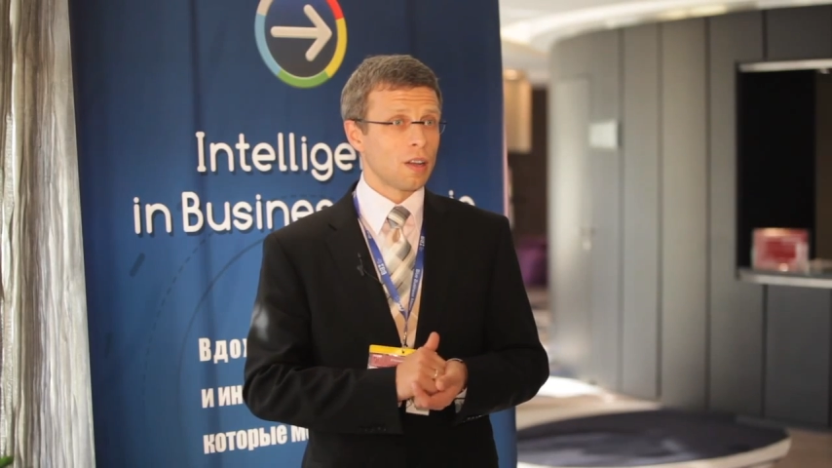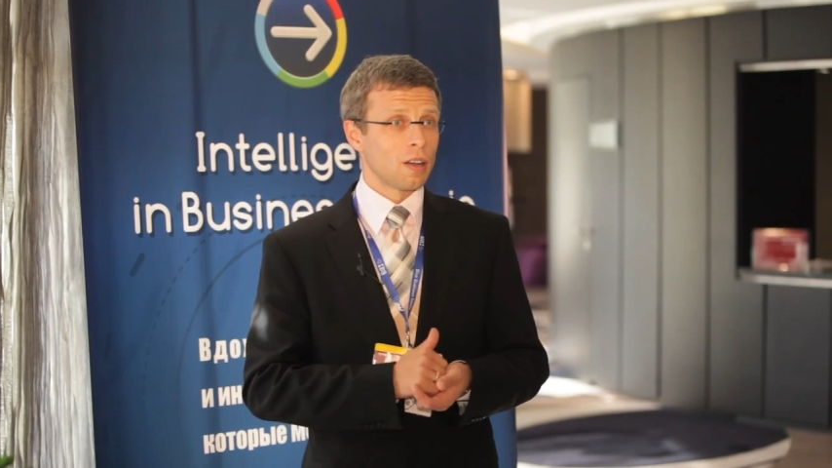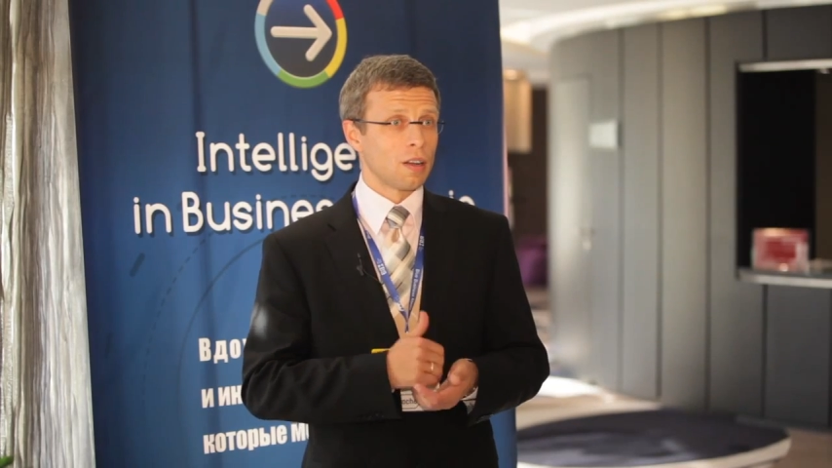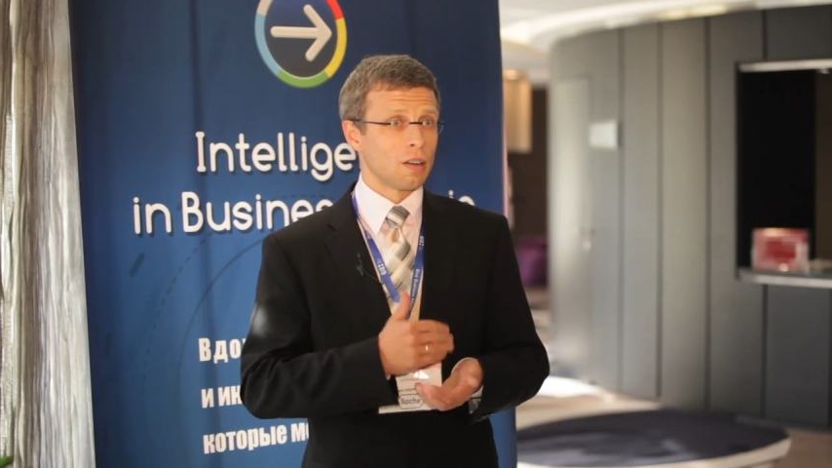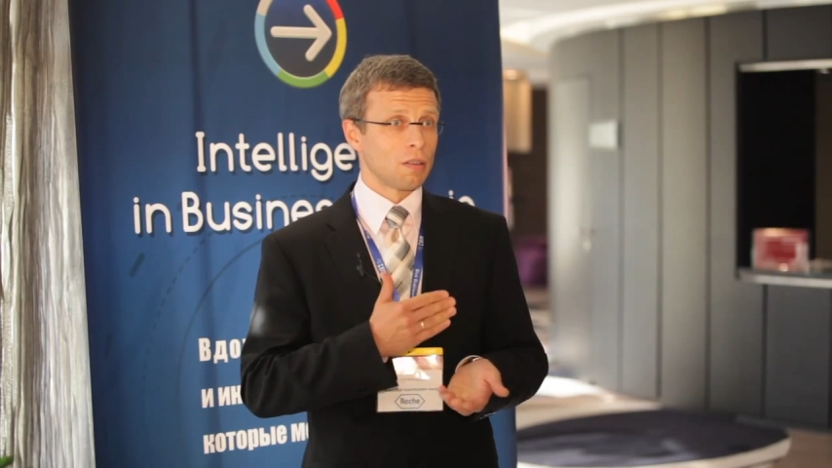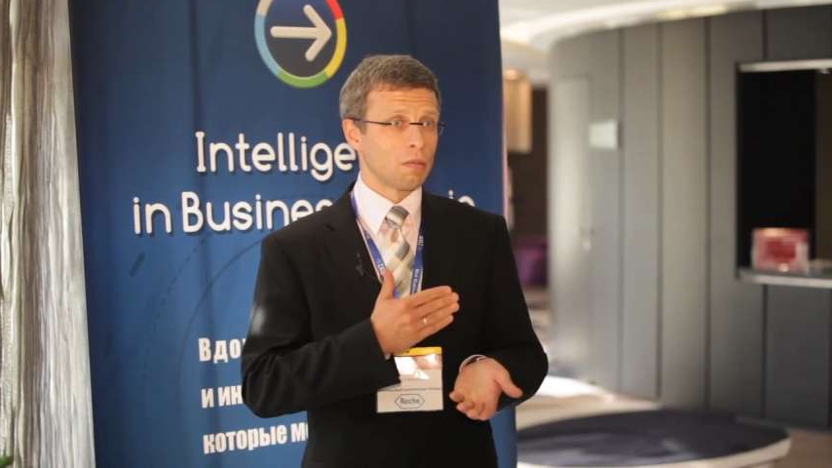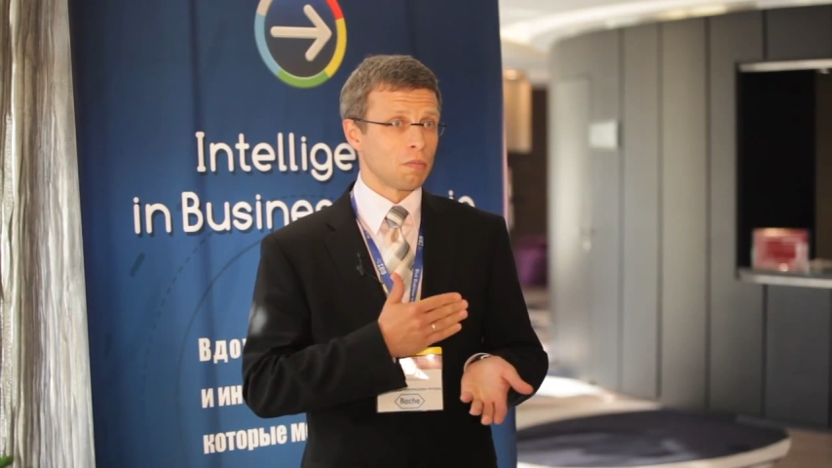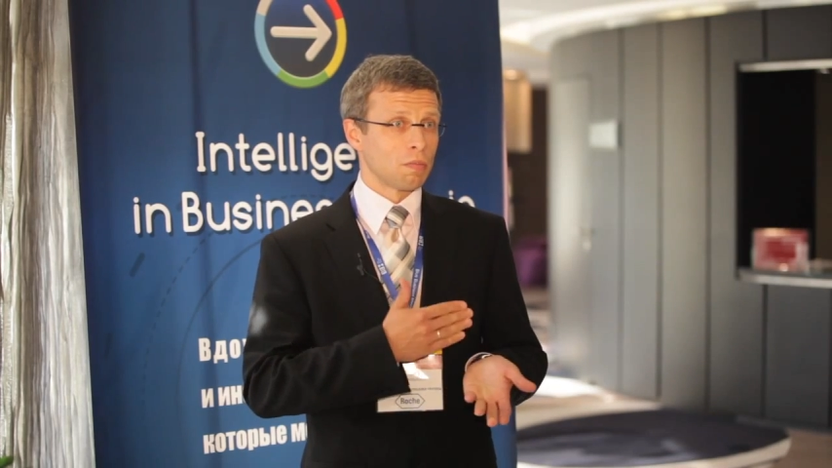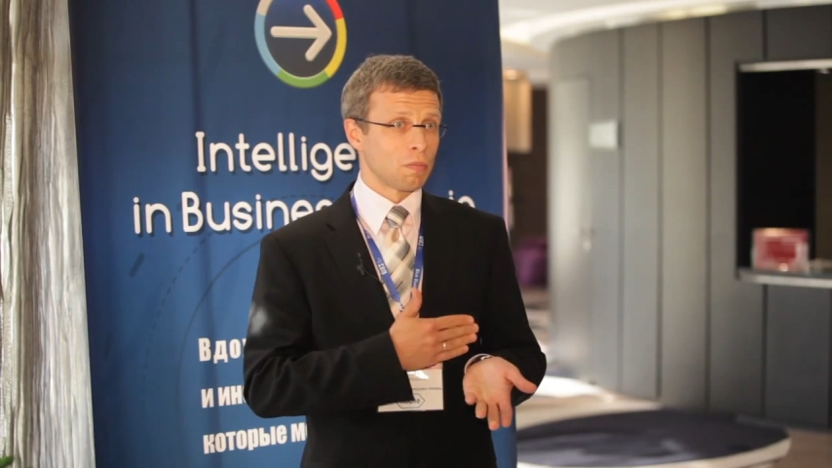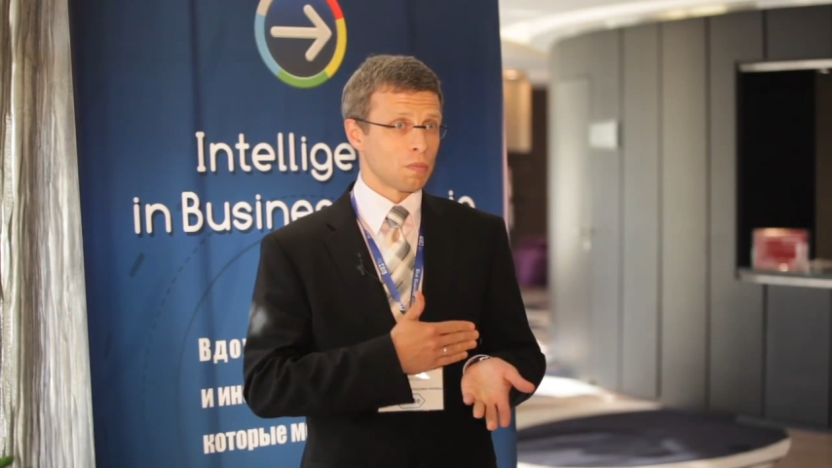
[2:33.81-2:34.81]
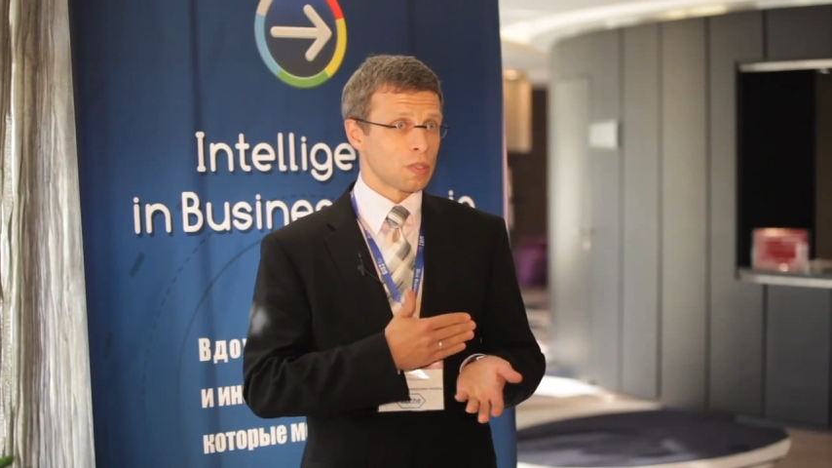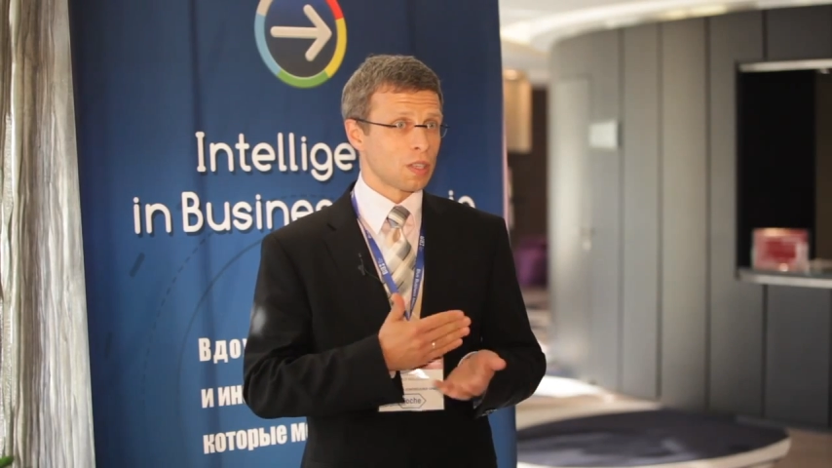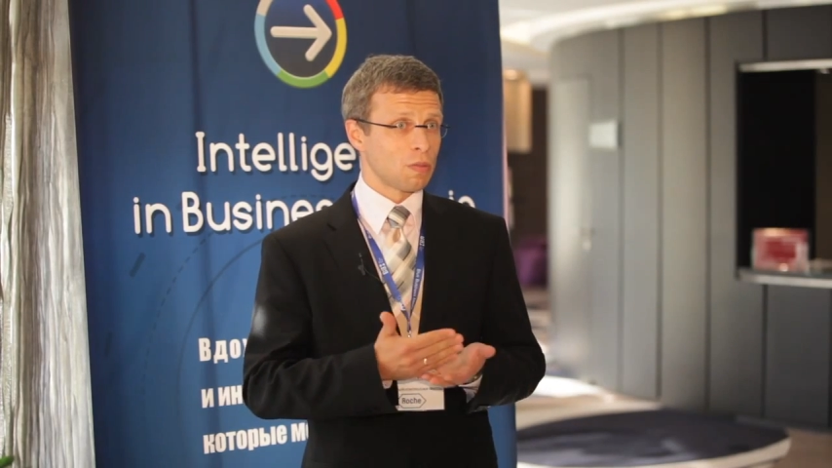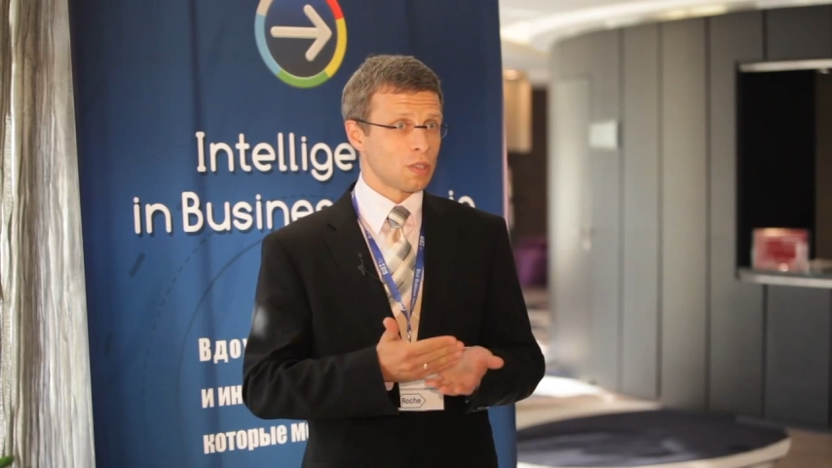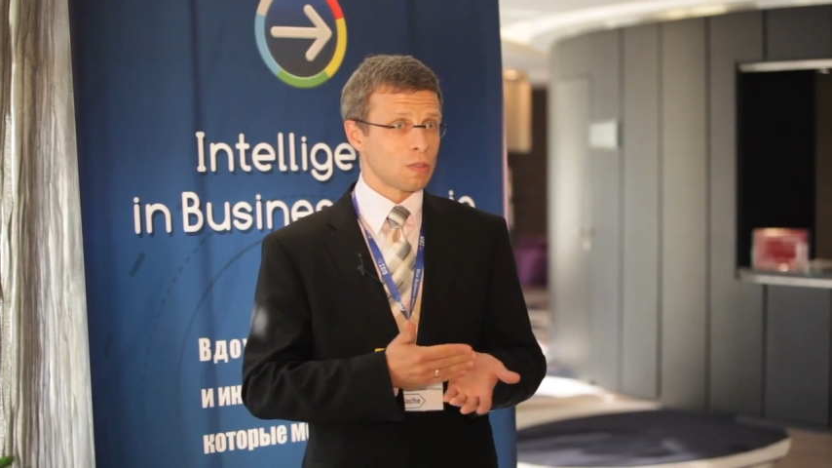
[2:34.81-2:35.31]
Э,
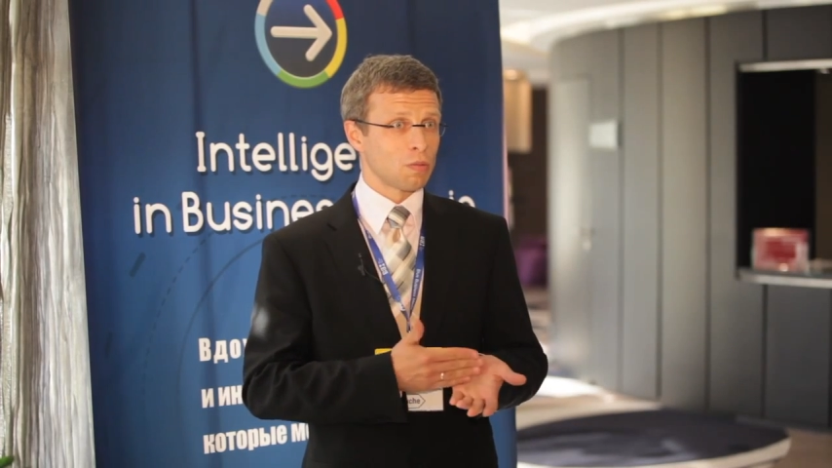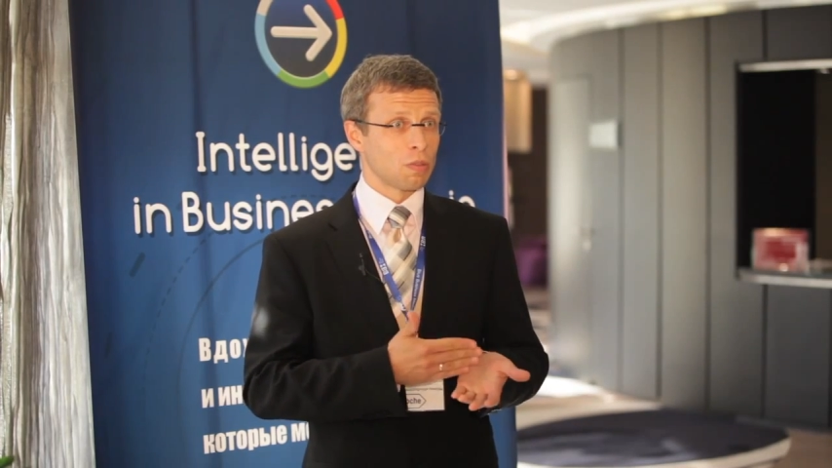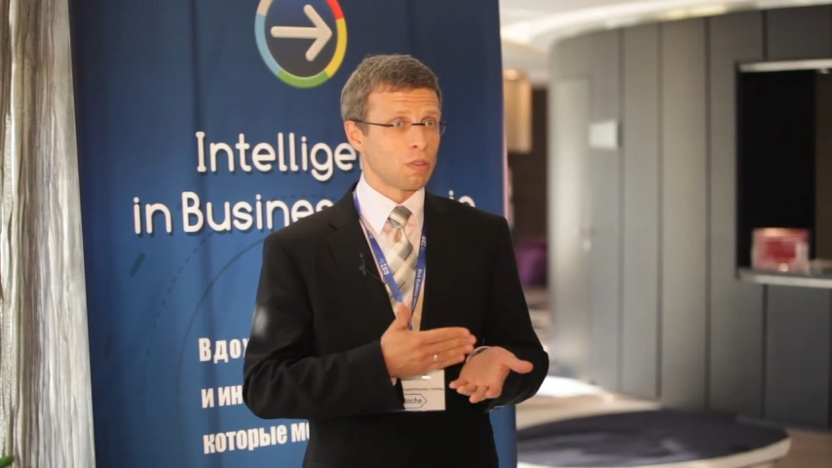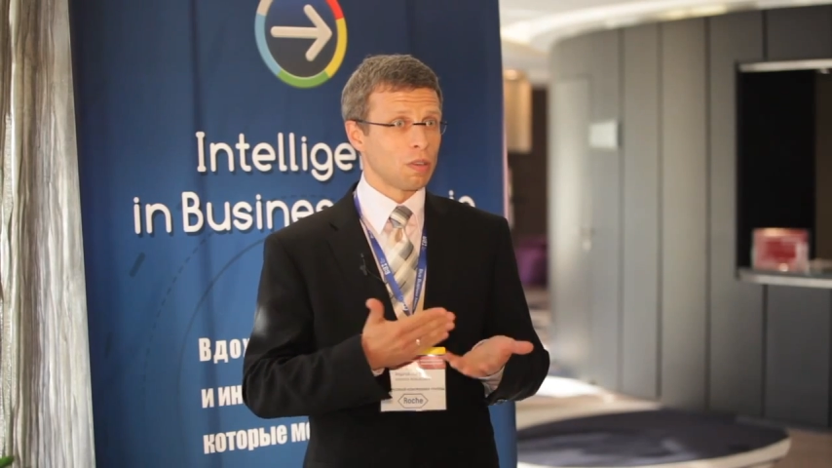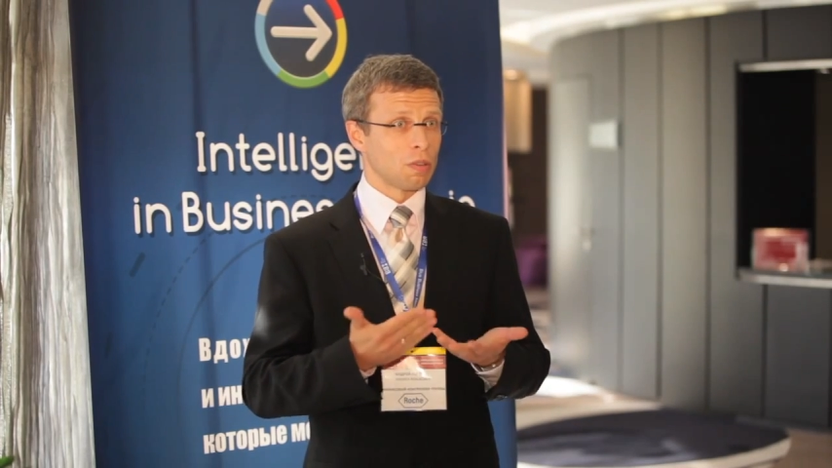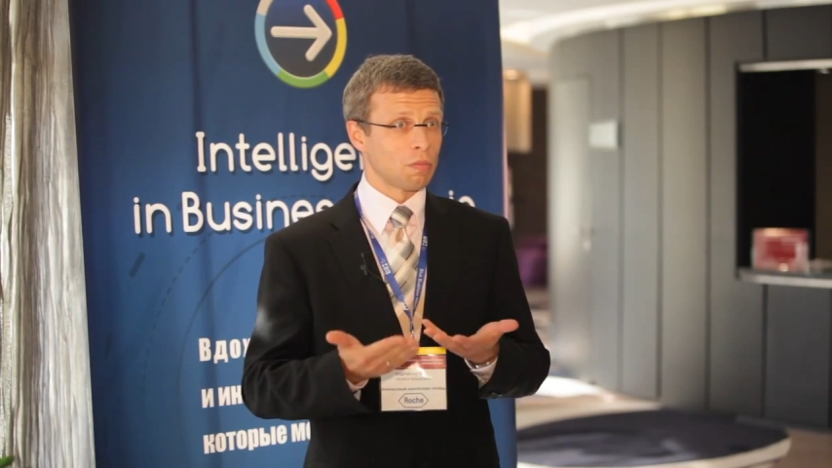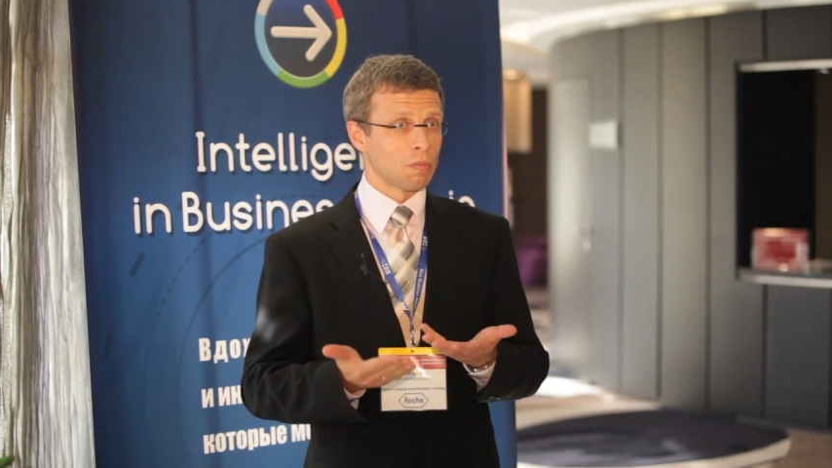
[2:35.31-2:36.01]
соответствует и,